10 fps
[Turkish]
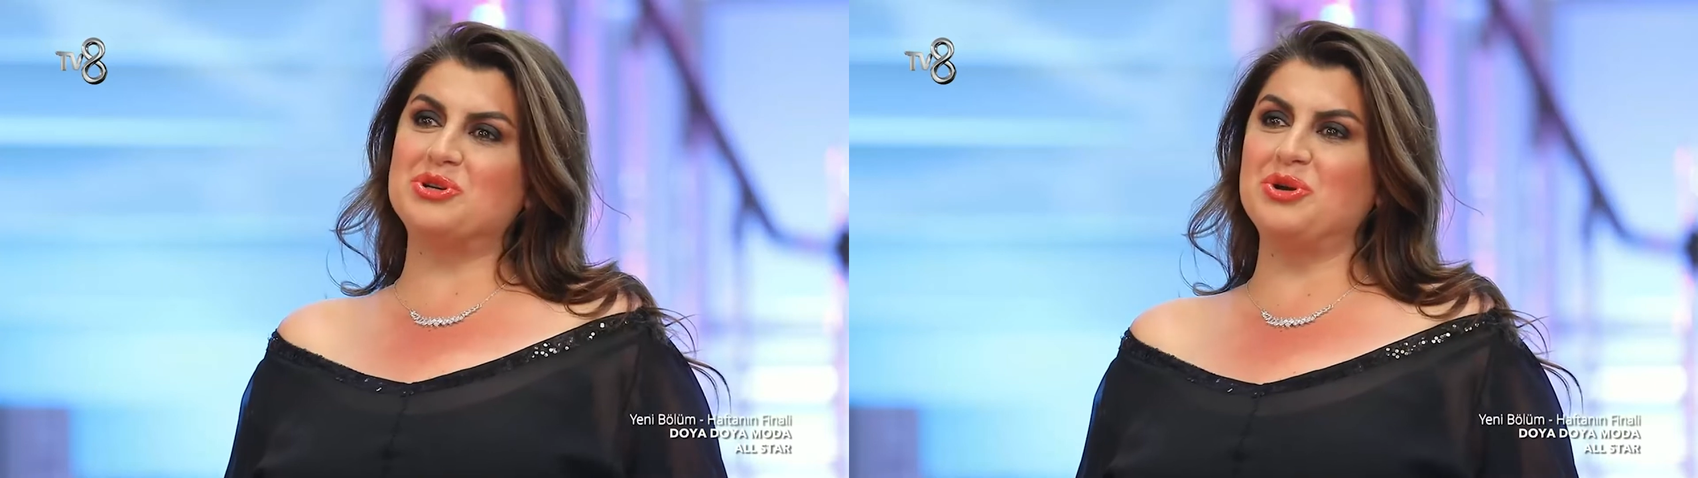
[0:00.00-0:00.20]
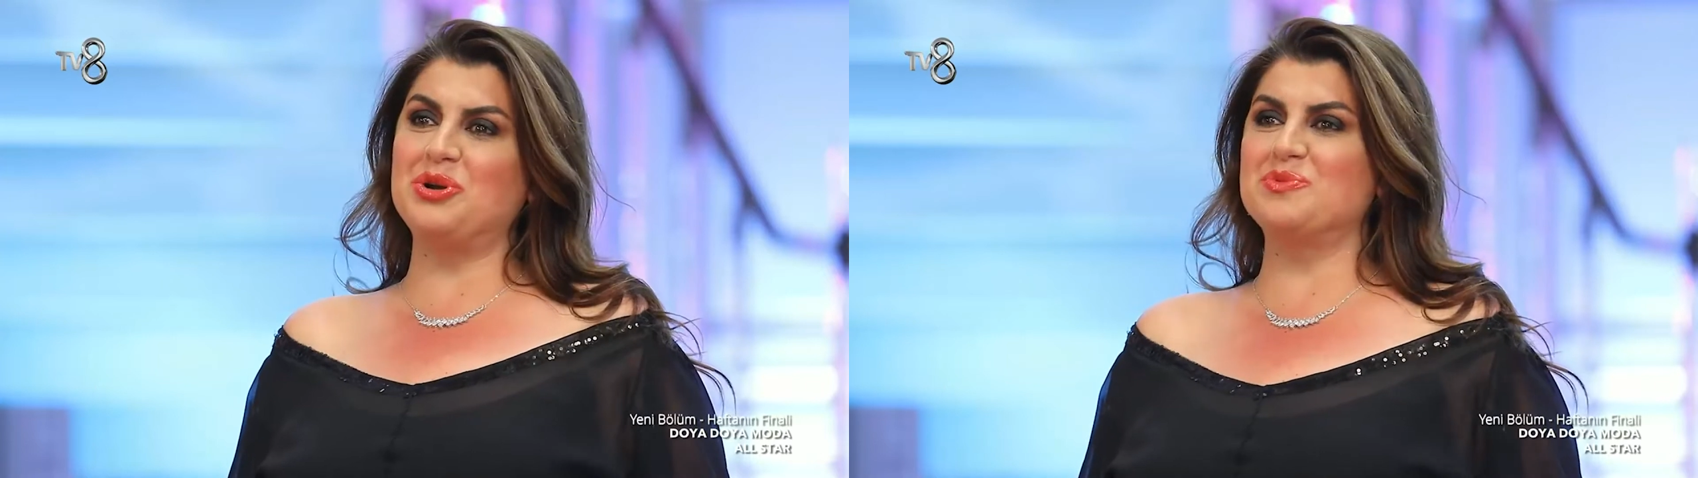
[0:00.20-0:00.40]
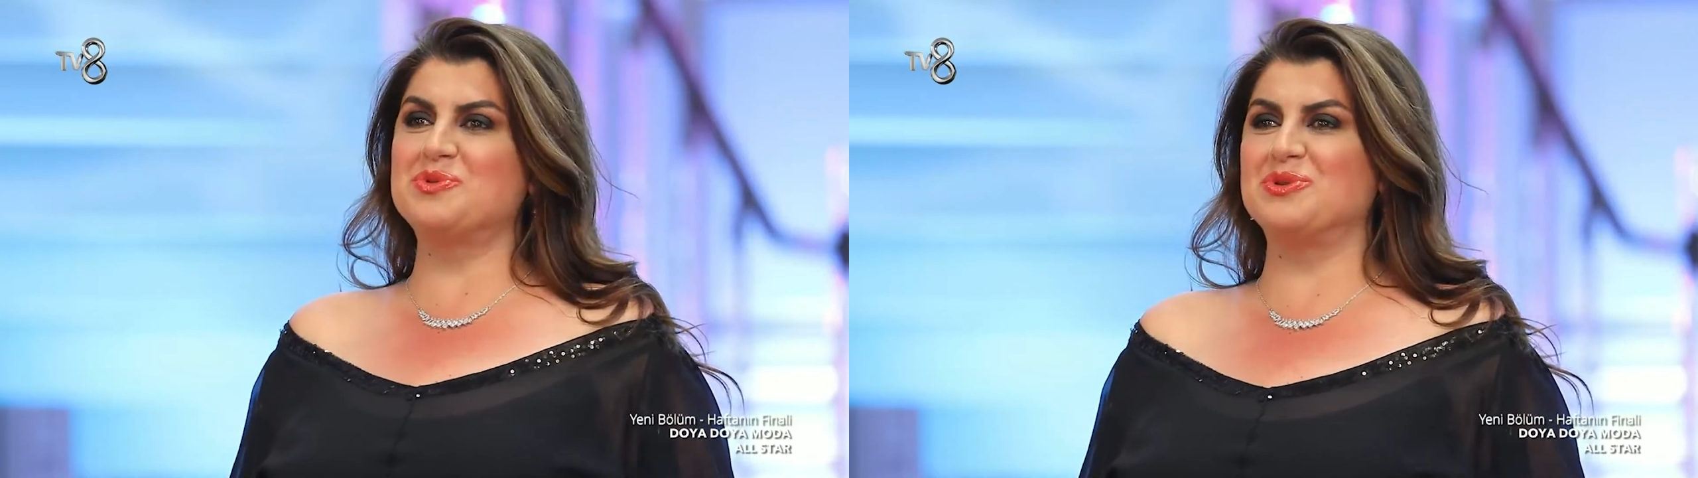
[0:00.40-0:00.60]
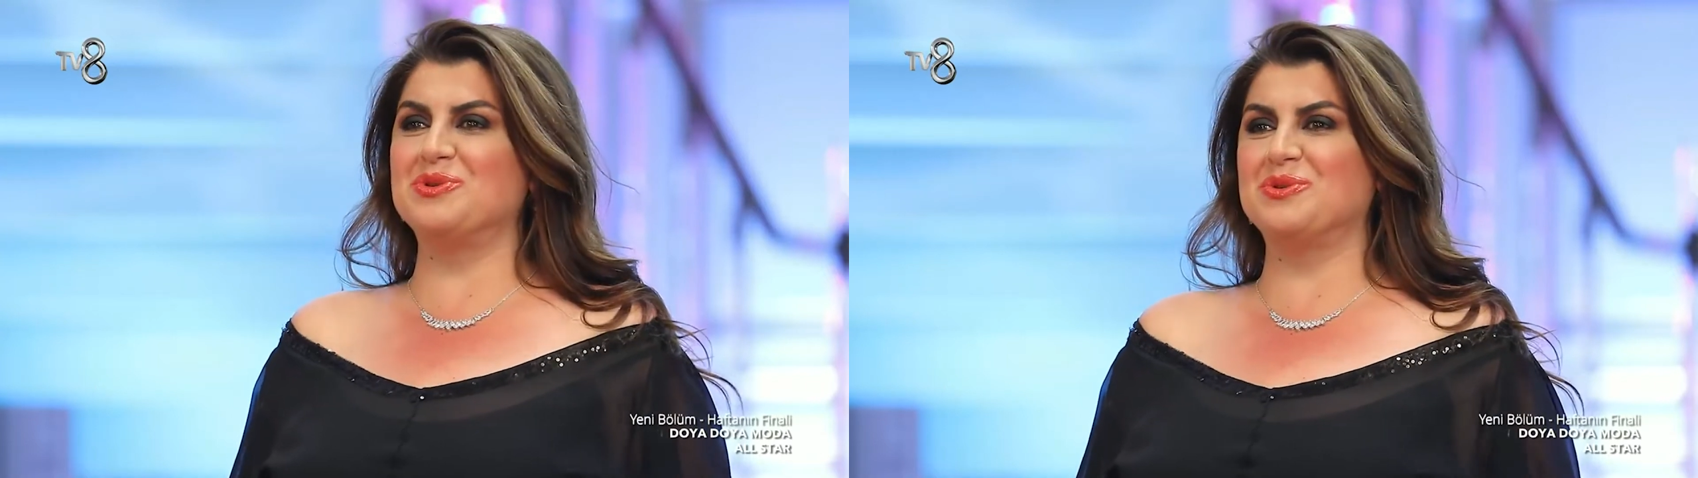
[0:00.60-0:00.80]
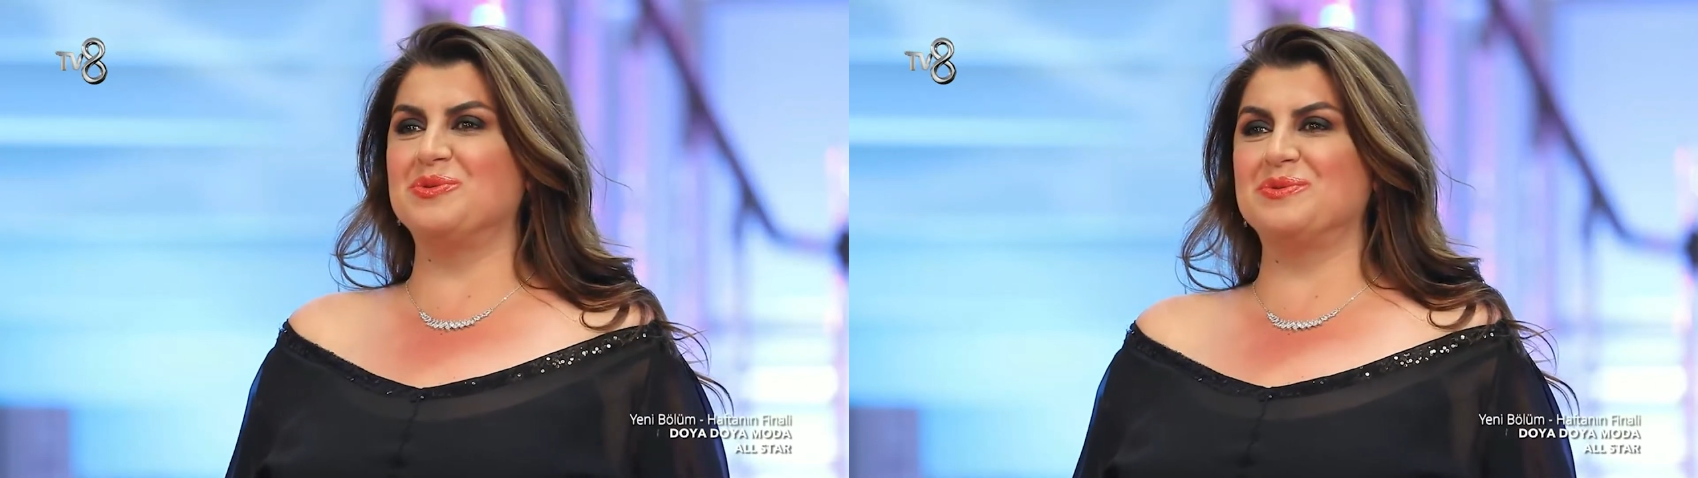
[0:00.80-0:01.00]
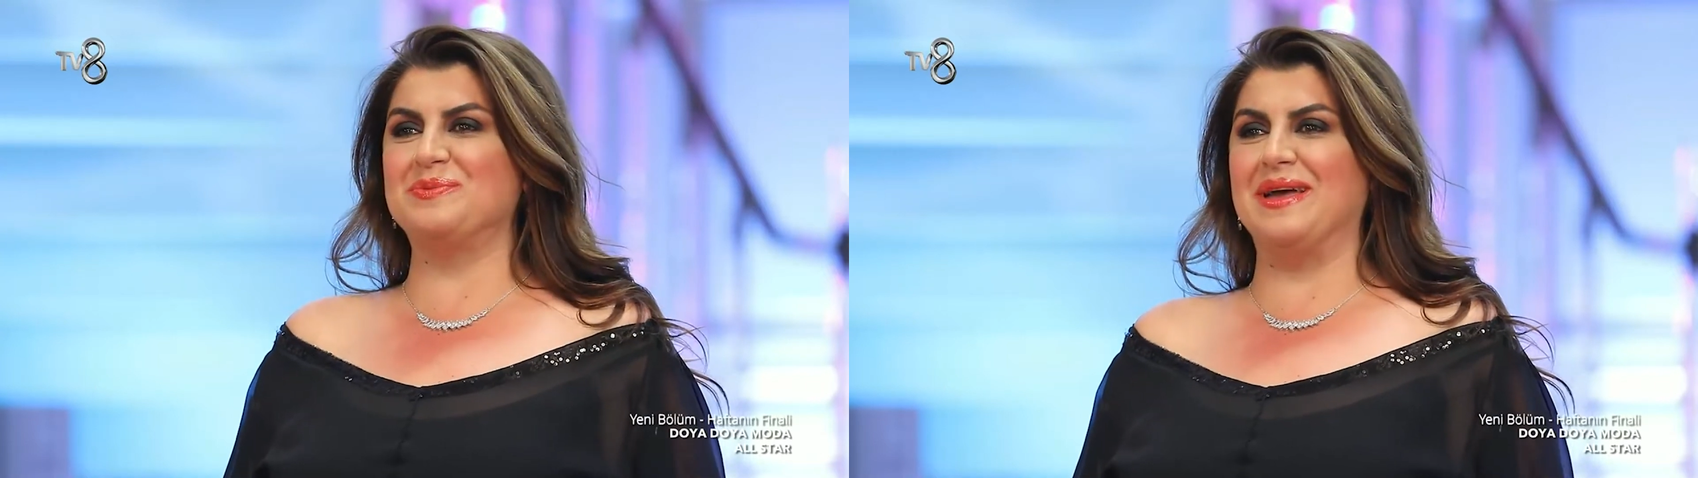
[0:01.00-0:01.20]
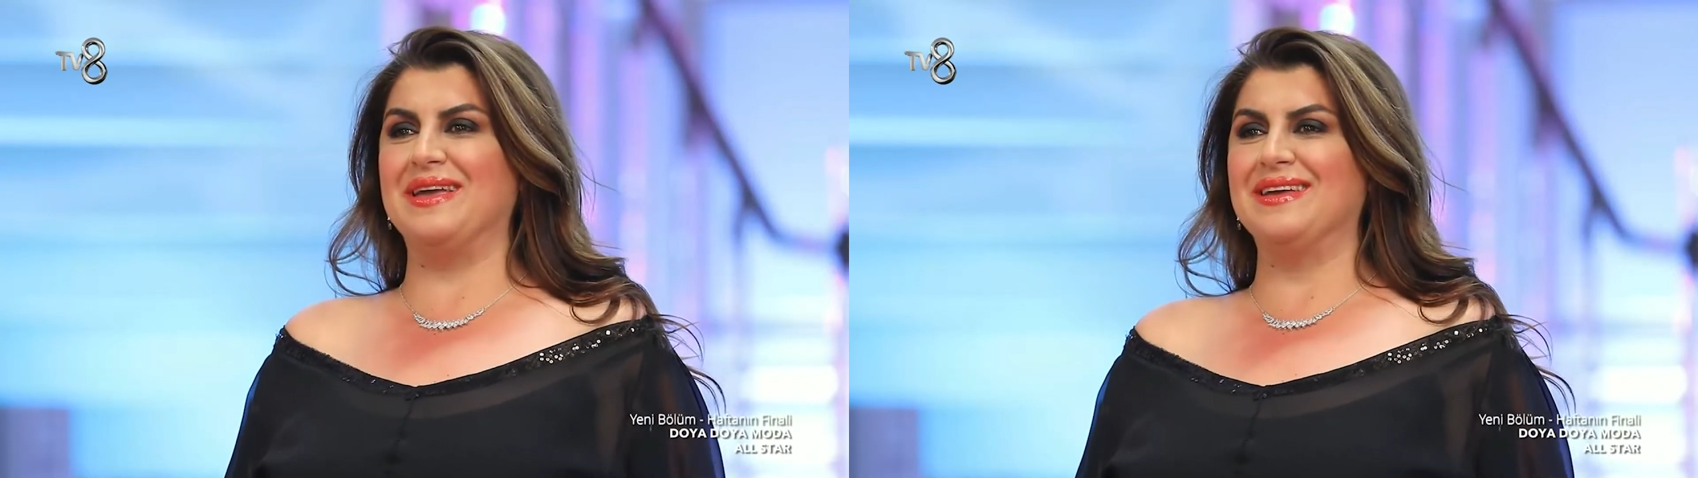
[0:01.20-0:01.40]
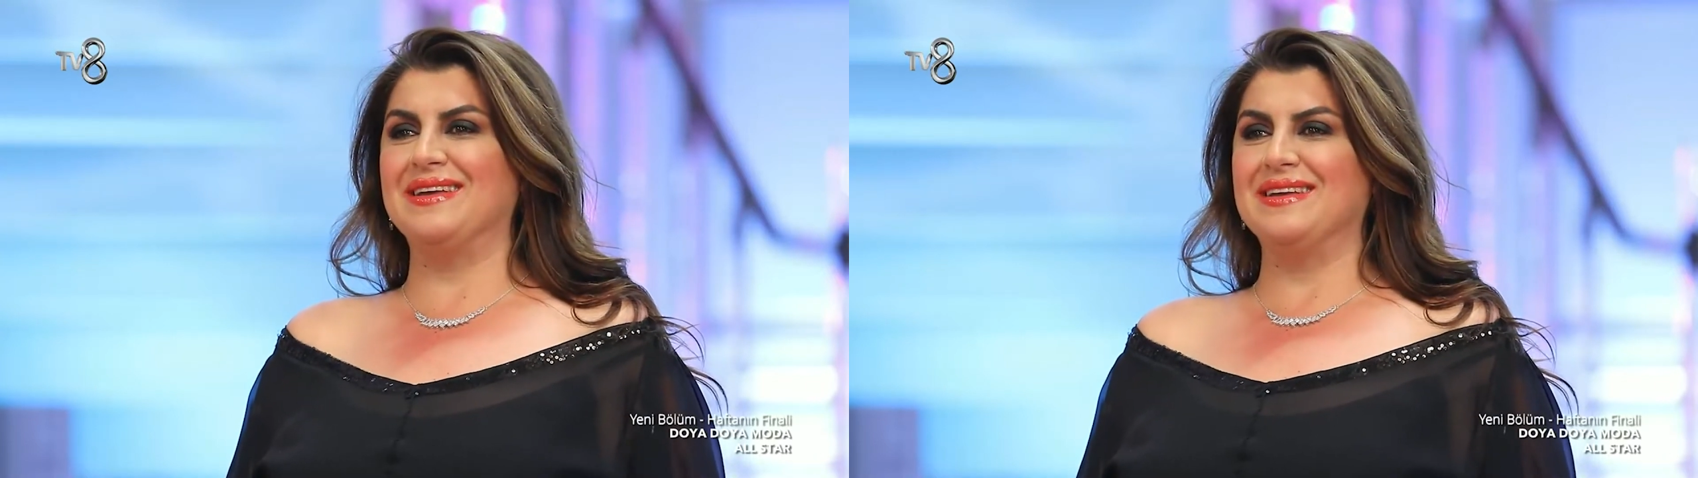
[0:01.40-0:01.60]
görüyor musun? 26.
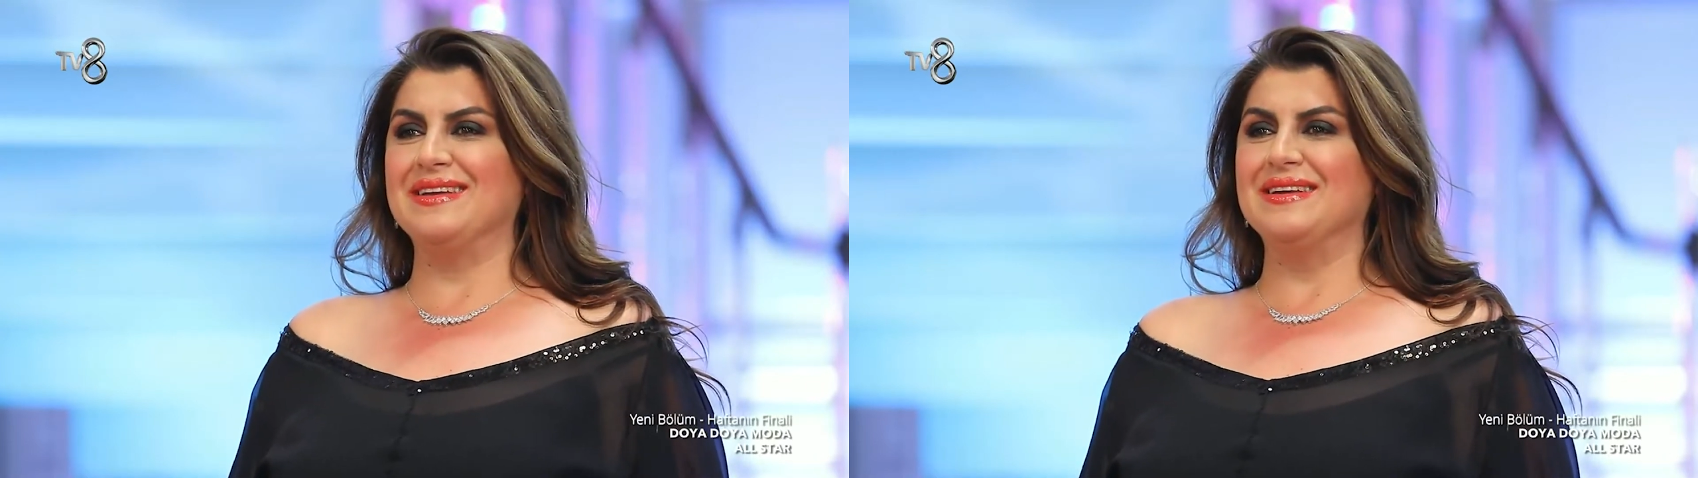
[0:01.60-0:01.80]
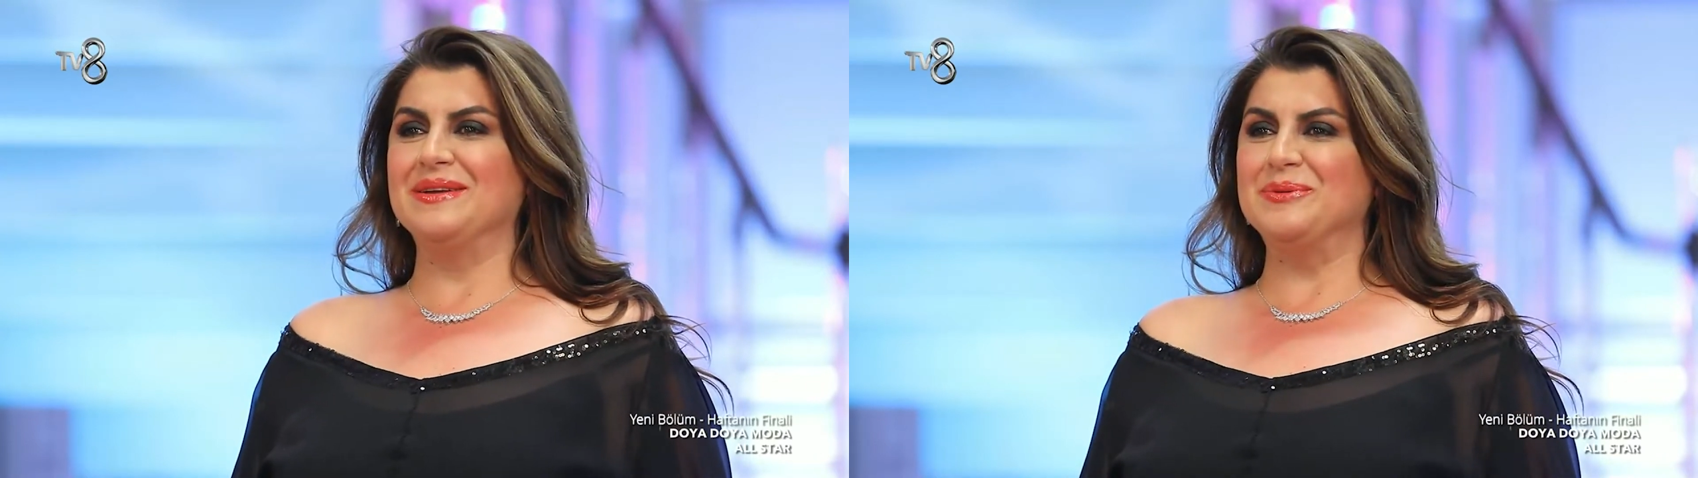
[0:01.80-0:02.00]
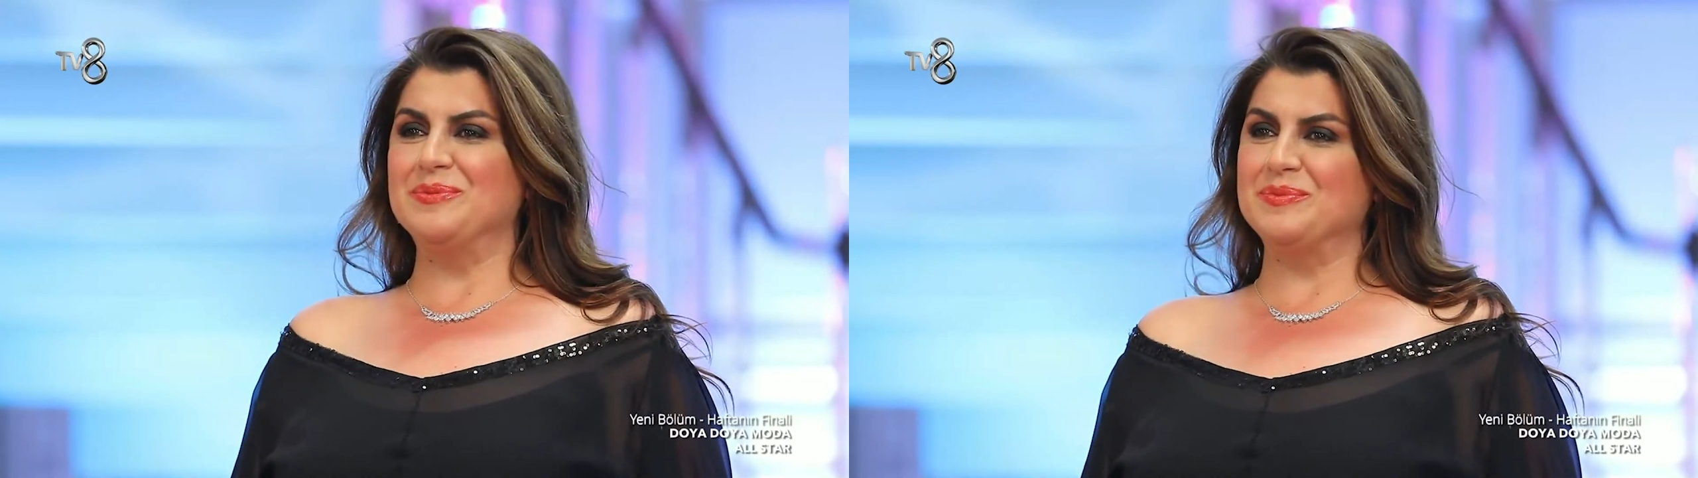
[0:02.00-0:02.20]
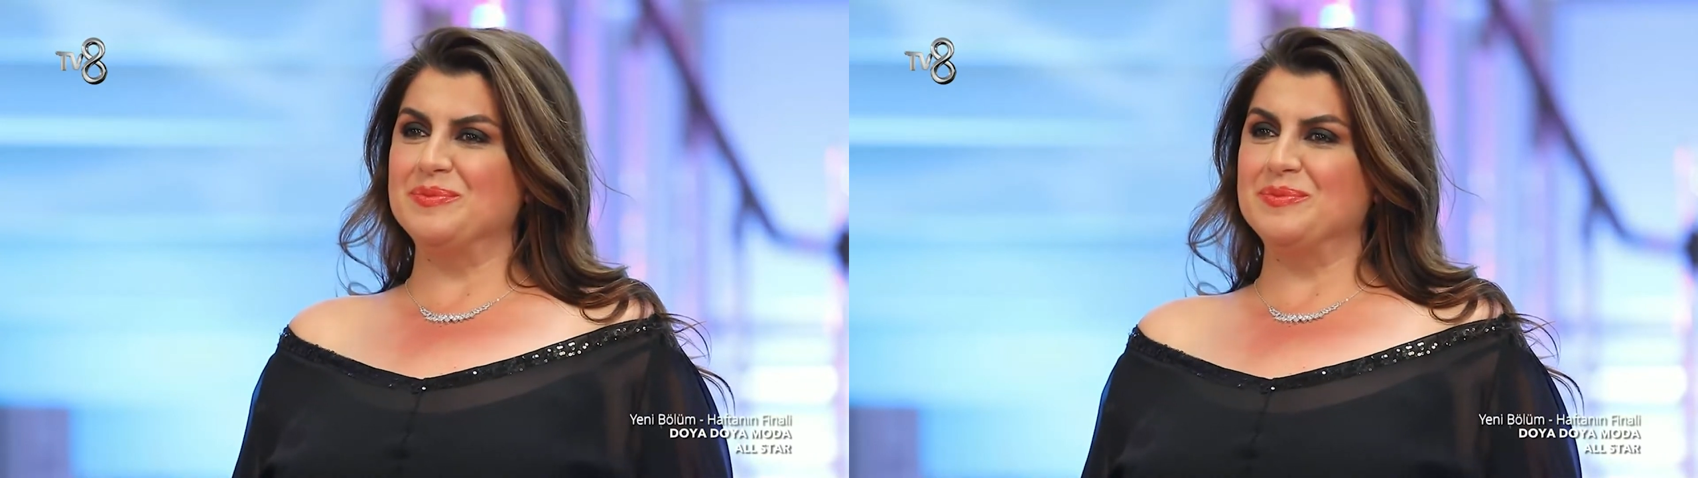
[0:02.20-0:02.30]
27.